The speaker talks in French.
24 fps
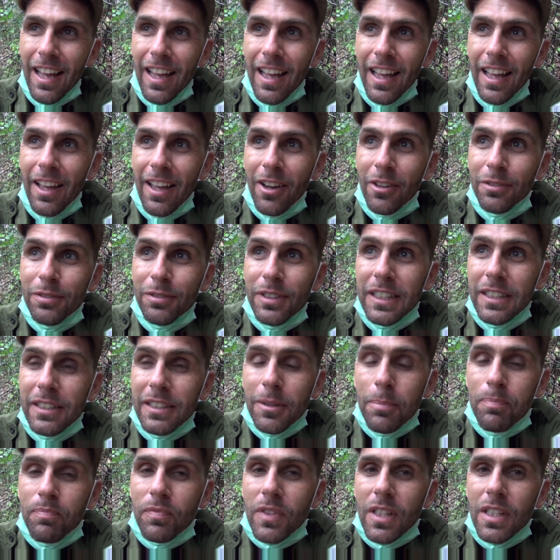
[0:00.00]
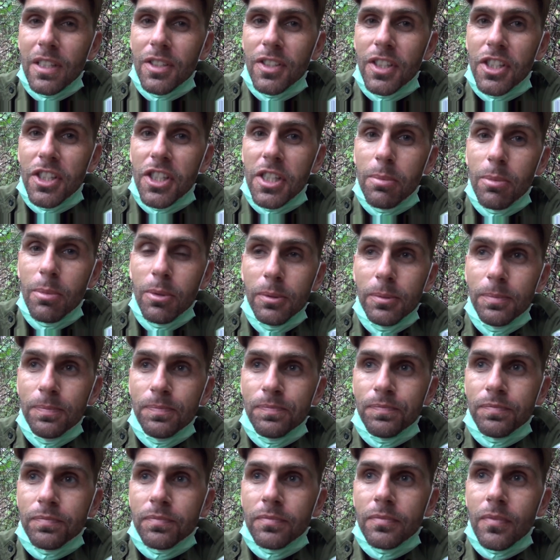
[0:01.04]
Et en fait, ces gibbons,
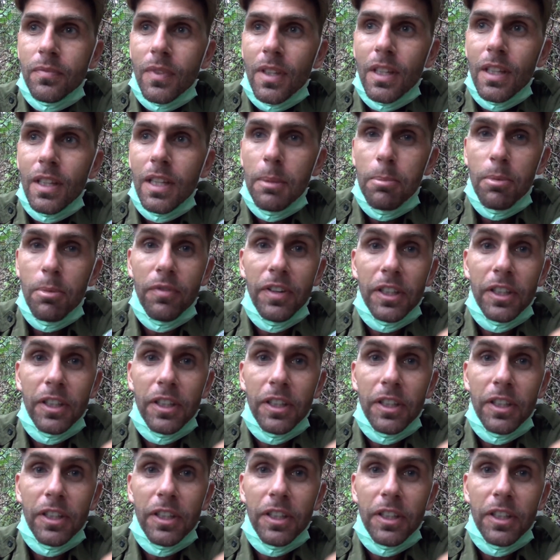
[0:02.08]
ils peuvent